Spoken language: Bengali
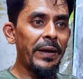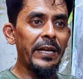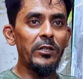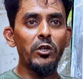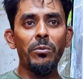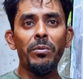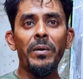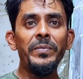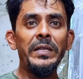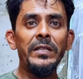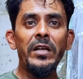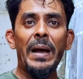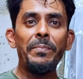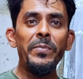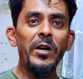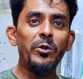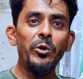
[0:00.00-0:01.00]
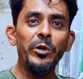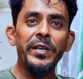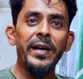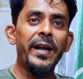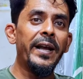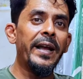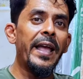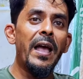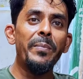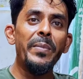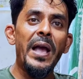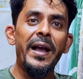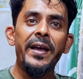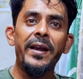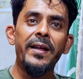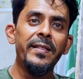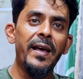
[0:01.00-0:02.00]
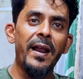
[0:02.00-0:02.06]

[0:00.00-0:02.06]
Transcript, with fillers: আমাকে জবাব দিতে আপনার দুই টাকা খেয়ে আমি আখেরা